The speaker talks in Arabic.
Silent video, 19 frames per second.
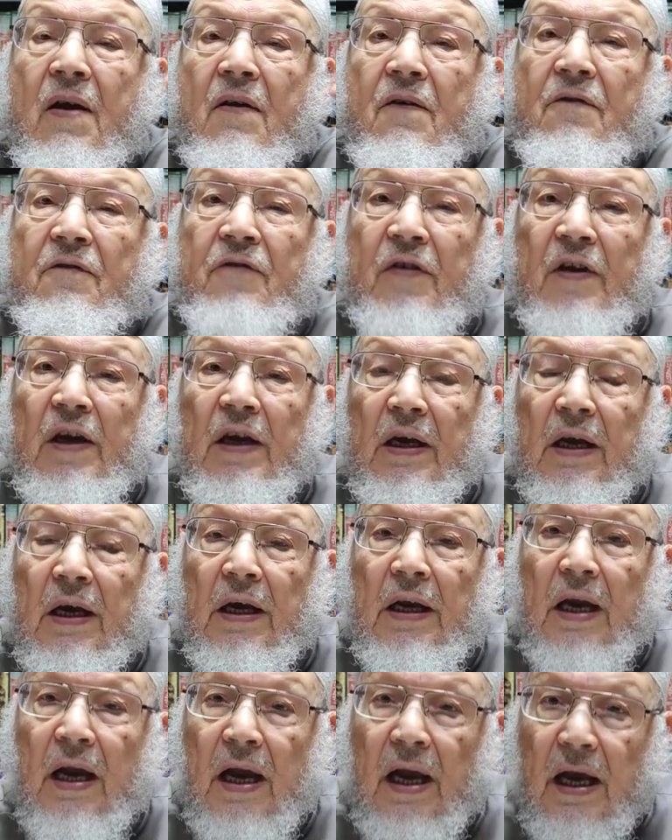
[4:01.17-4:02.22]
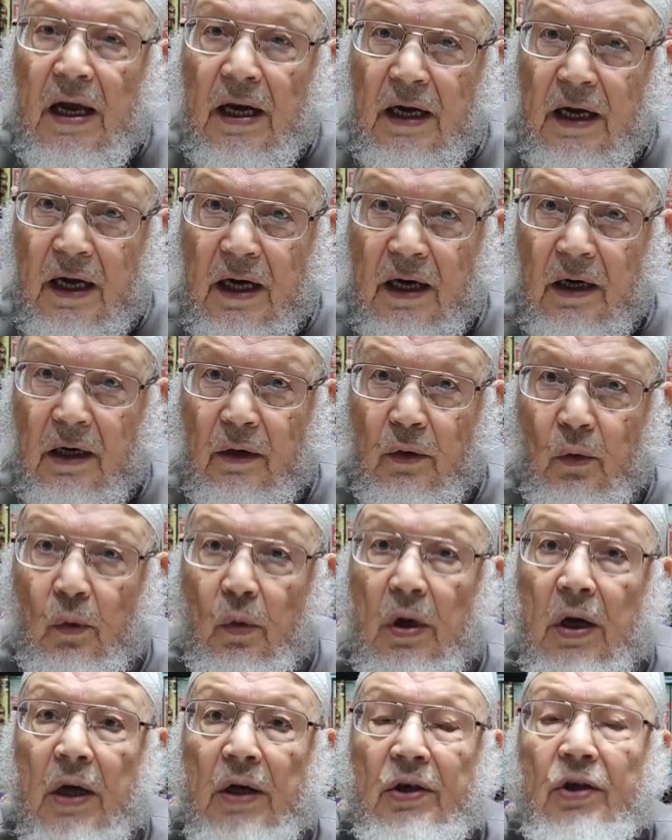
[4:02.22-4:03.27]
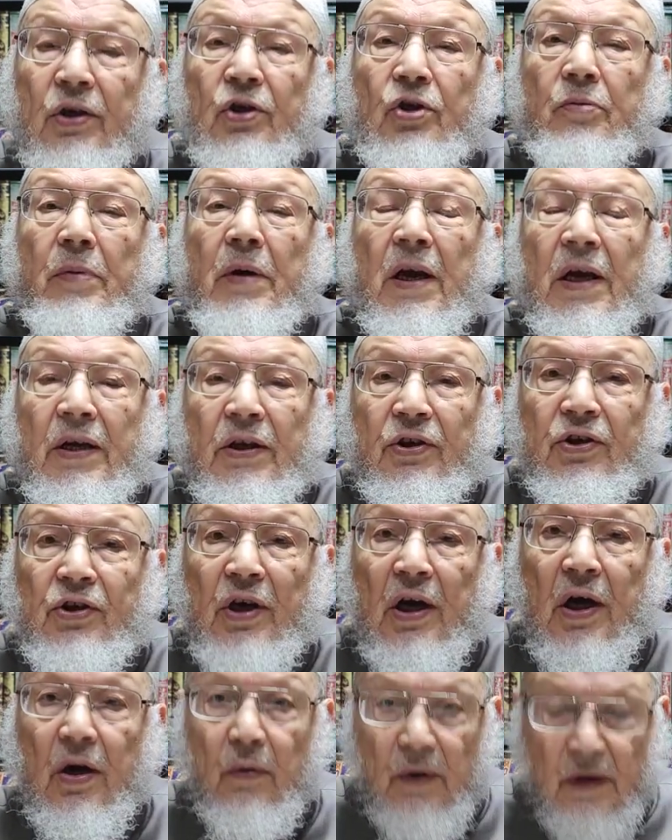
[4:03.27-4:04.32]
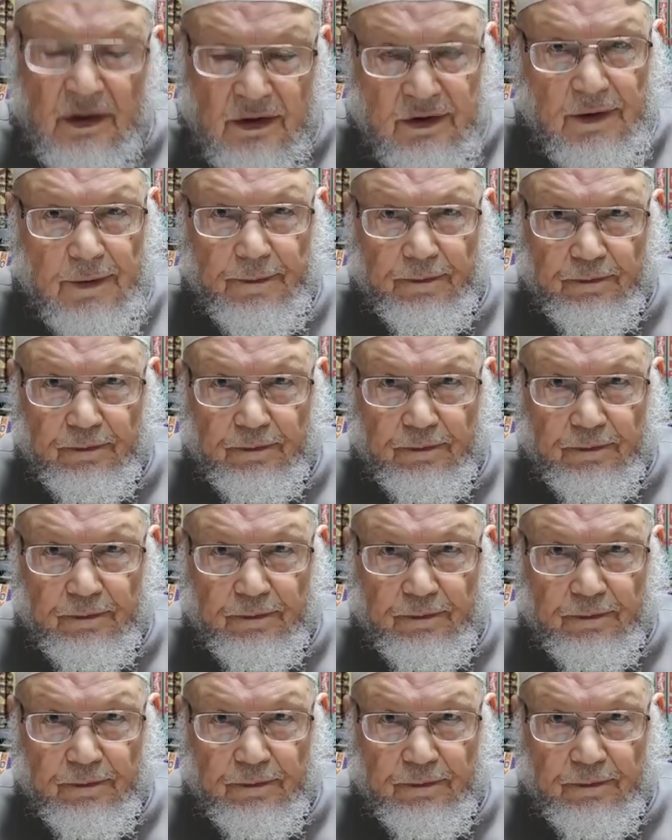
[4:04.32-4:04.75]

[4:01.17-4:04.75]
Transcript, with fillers: في الحلال وإشباع الشهوات